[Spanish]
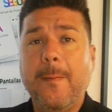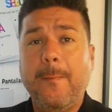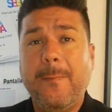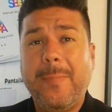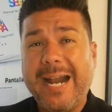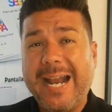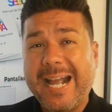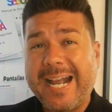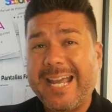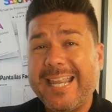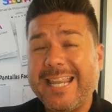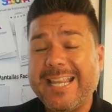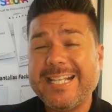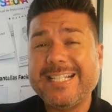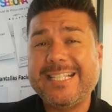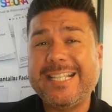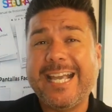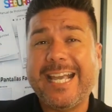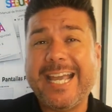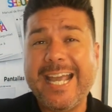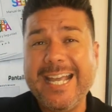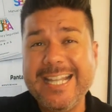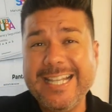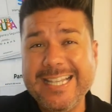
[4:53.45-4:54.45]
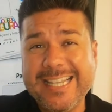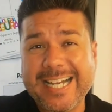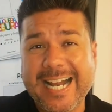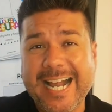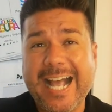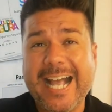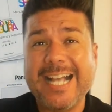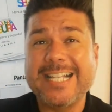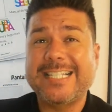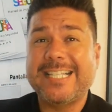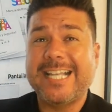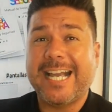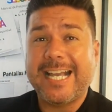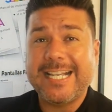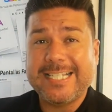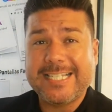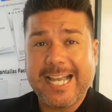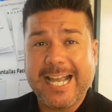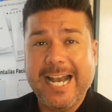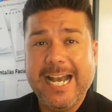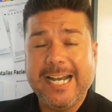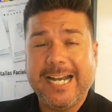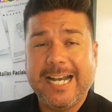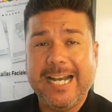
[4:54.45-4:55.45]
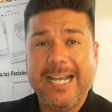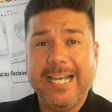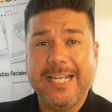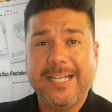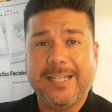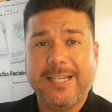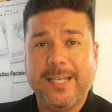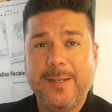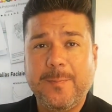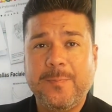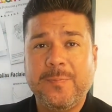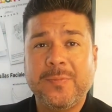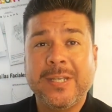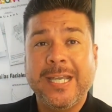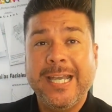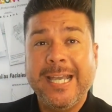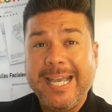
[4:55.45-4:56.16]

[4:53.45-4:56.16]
para que desde que entra hasta que sale el cliente